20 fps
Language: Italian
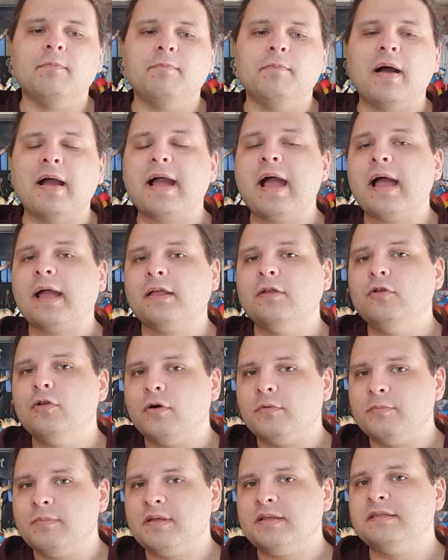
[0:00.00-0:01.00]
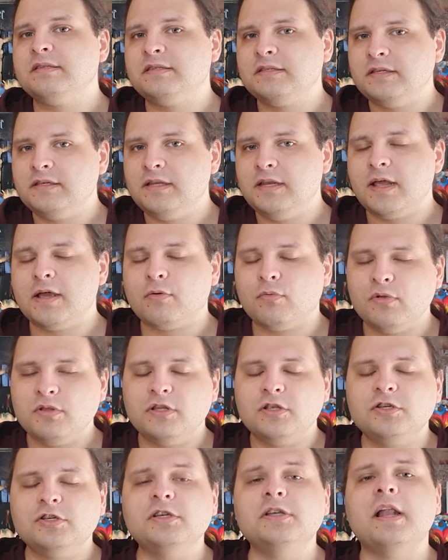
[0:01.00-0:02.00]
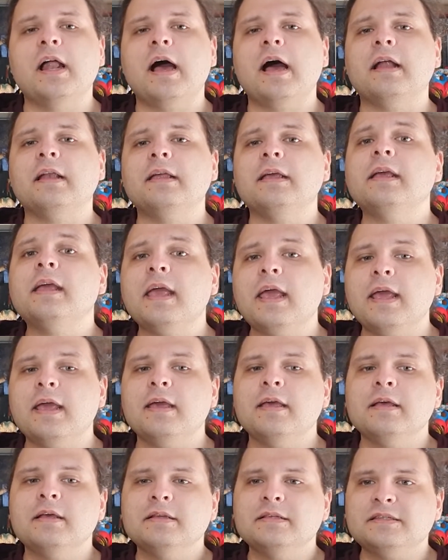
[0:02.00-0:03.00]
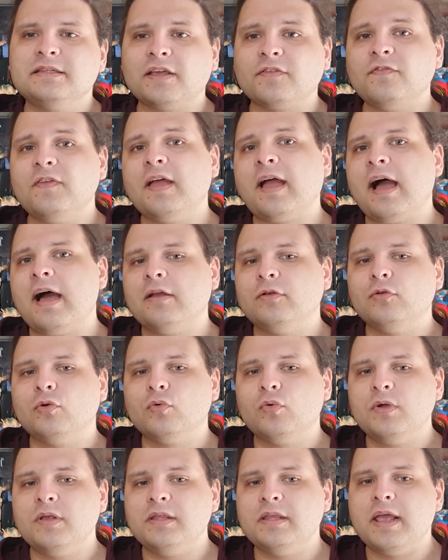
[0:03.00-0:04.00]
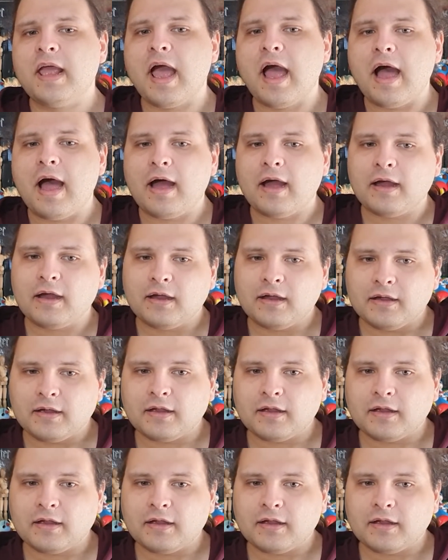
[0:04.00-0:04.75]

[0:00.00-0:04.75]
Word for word: magari non mensili e quindicinali, che serviranno quindi a eh,